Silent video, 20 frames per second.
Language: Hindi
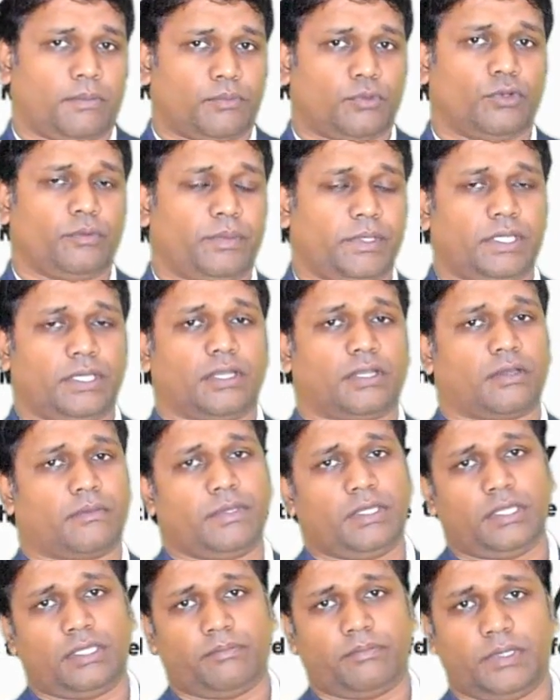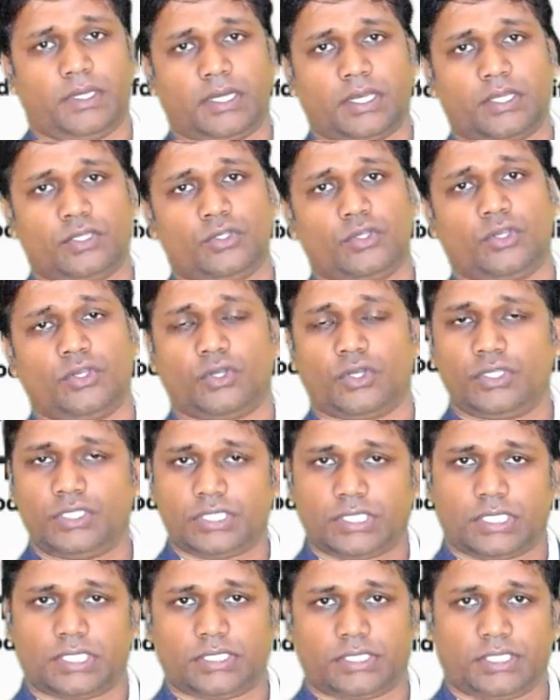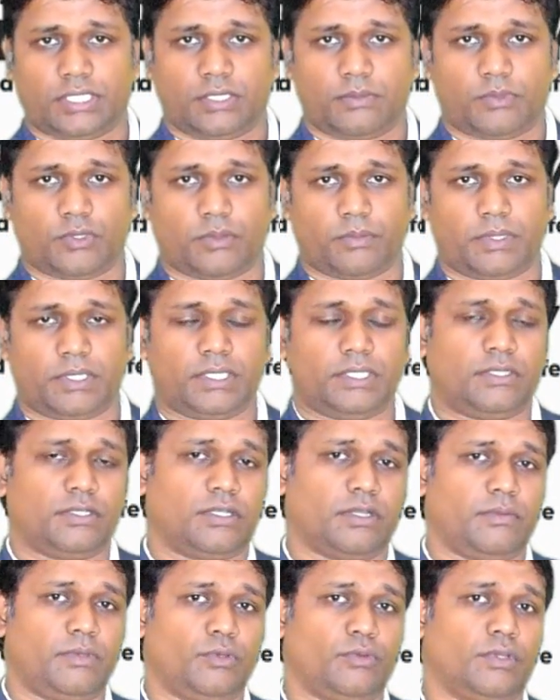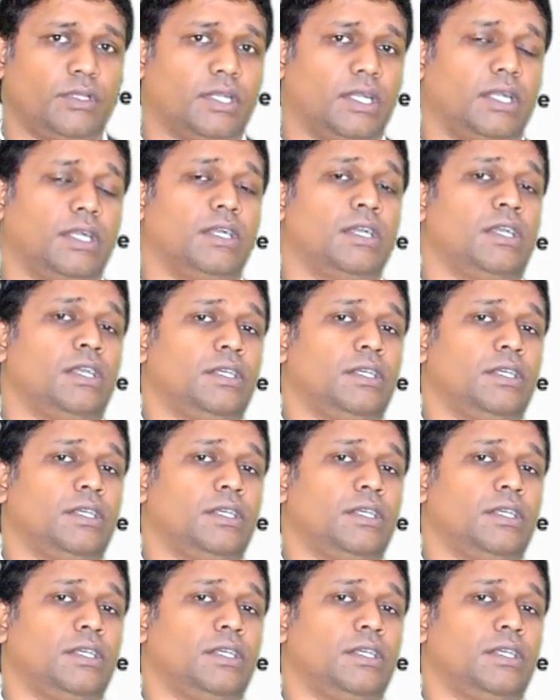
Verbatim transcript: आपको भी कभी बिल्डर जो लॉन्च करते हैं प्रॉपर्टी तो कभी उनका